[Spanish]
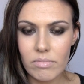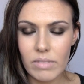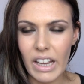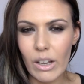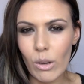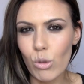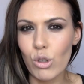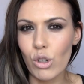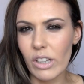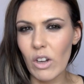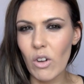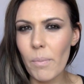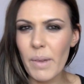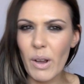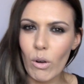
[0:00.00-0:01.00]
que incluso
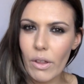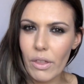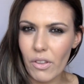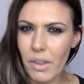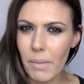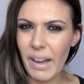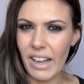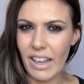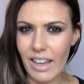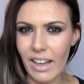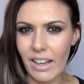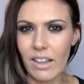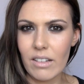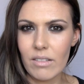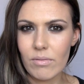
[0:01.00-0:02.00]
tengo en mi colección de
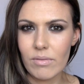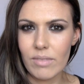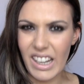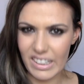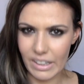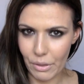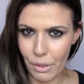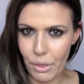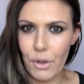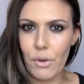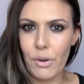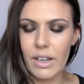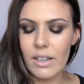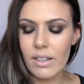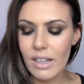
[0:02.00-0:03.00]
maquillaje.
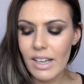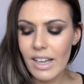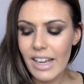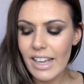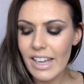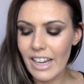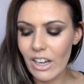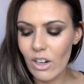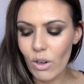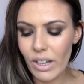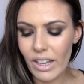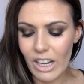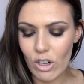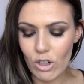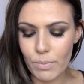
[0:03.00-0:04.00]
Atención, ¿eh? Y creo
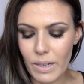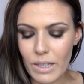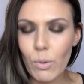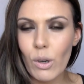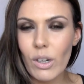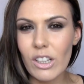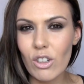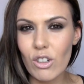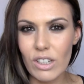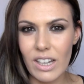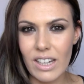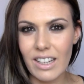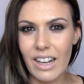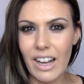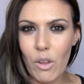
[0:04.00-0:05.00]
que de los más bonitos
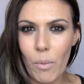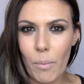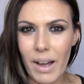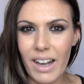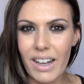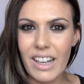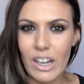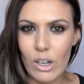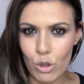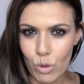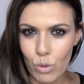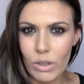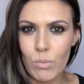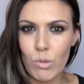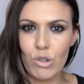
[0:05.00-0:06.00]
que ha sacado Mac en
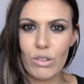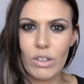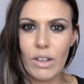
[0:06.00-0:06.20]
los últimos